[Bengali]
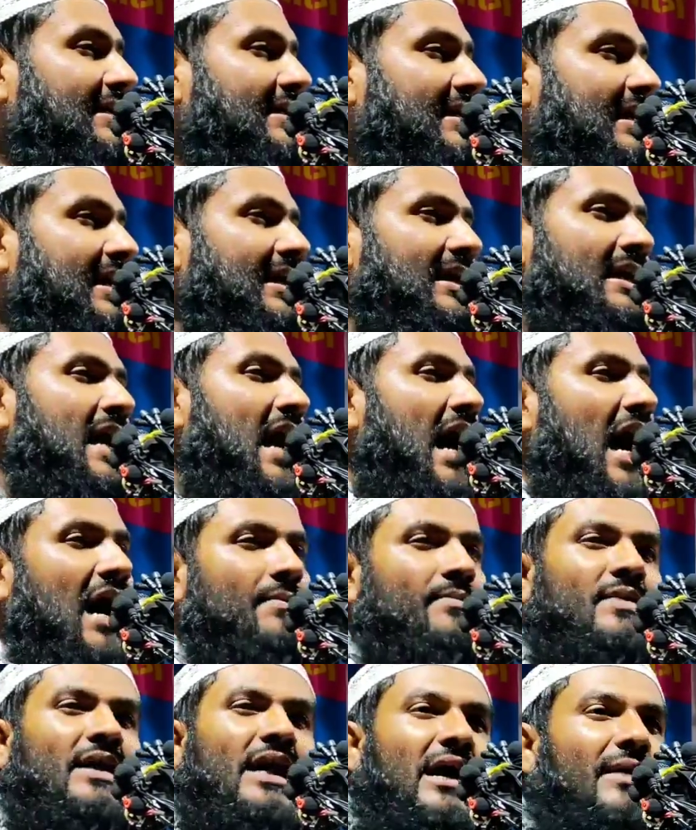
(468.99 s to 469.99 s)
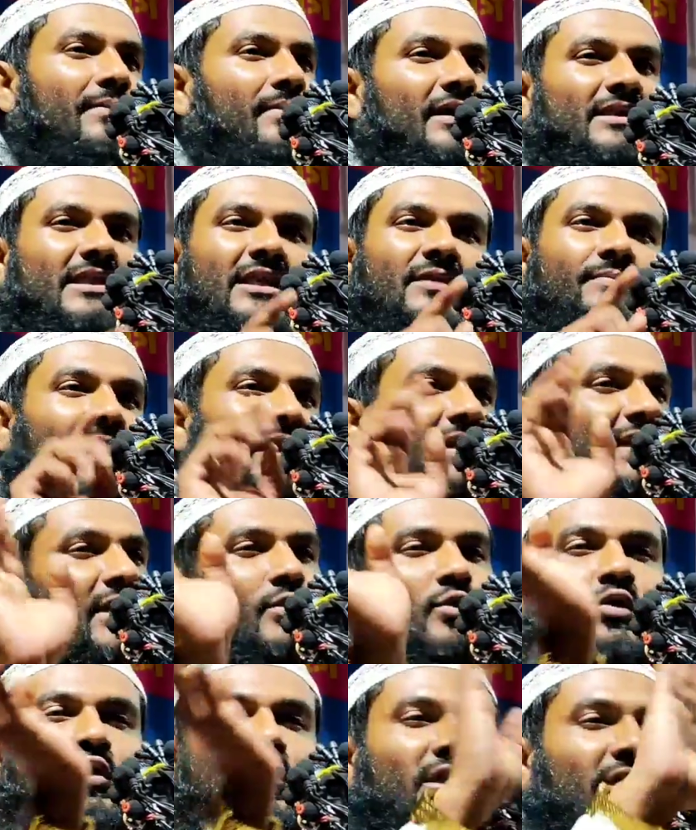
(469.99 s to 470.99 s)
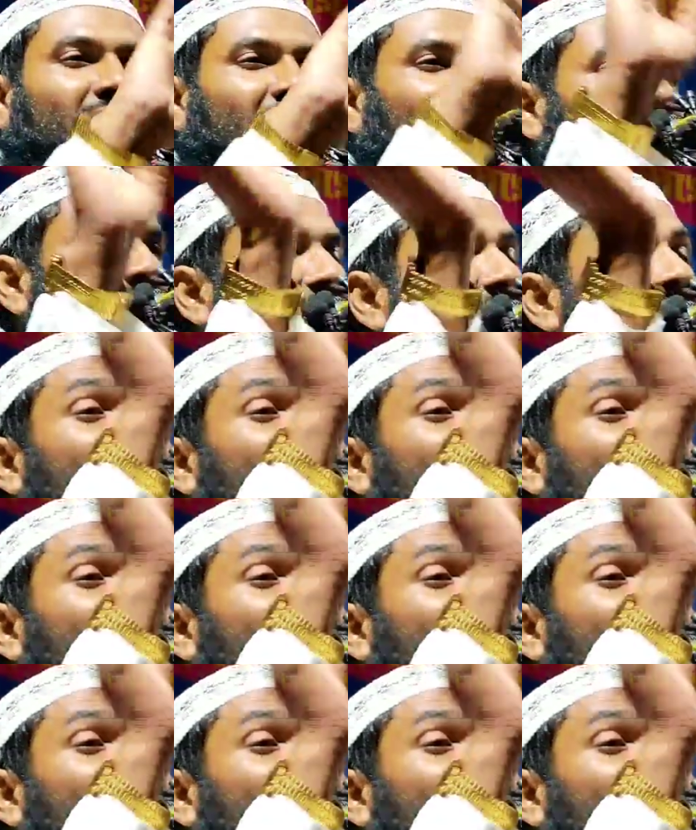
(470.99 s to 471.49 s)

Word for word: একটা আমরা আমাদের বেটাগুলোকে